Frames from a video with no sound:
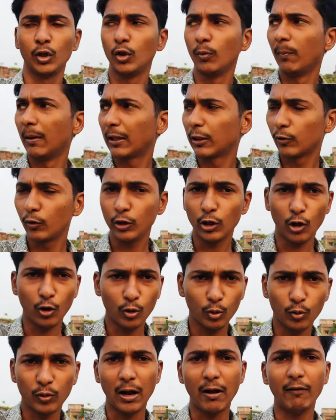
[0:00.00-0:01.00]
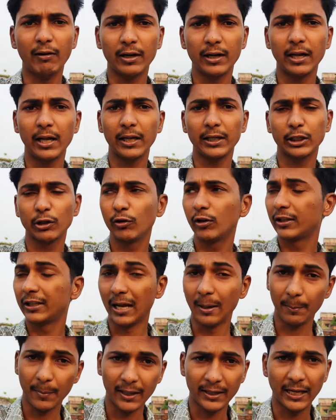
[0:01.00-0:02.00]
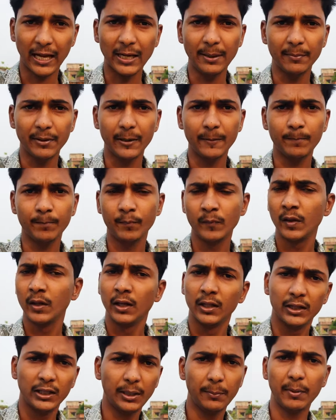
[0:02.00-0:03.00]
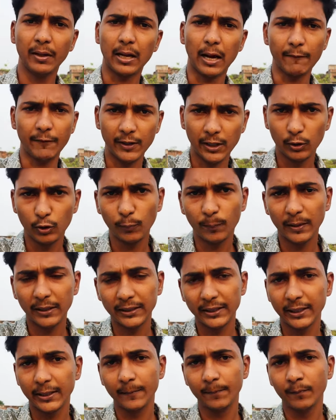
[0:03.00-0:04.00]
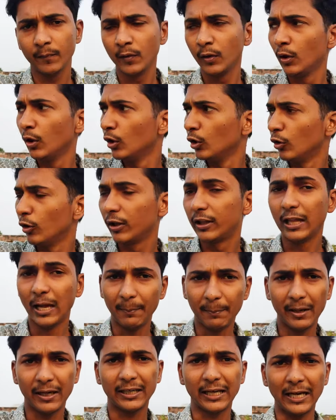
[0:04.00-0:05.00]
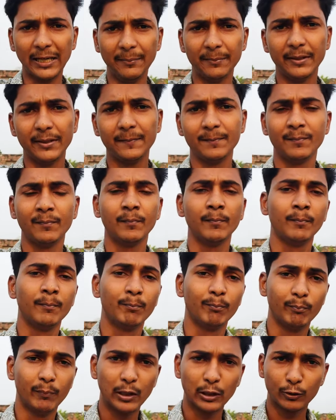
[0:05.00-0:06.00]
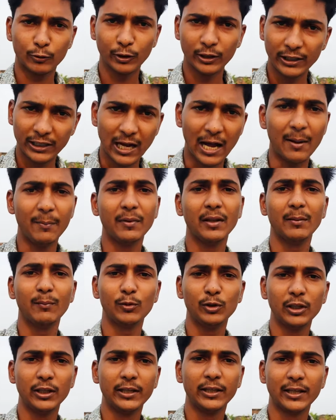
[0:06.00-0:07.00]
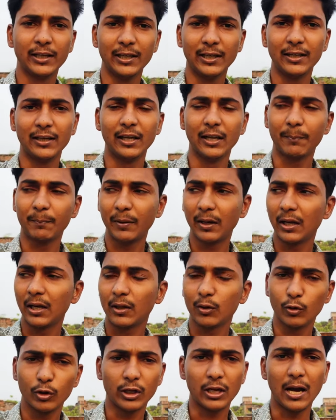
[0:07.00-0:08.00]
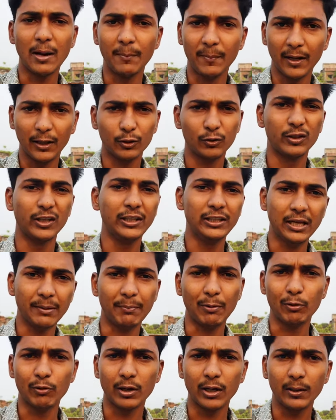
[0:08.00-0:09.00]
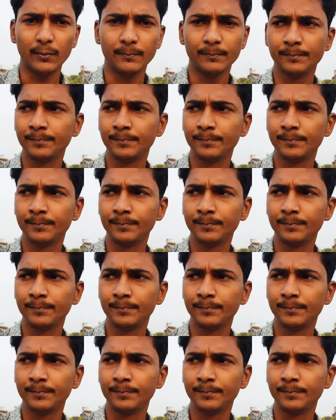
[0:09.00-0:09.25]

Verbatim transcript: तो बस कोई और रुकावट ना आए क्योंकि शाम का टाइम है दिन में काफ़ी ज़्यादा धूप रहती है तो शाम का टाइम है बस कोई काम ना मुझे निकले घर पे अगर कोई काम रहा तो नहीं जा पाऊँगा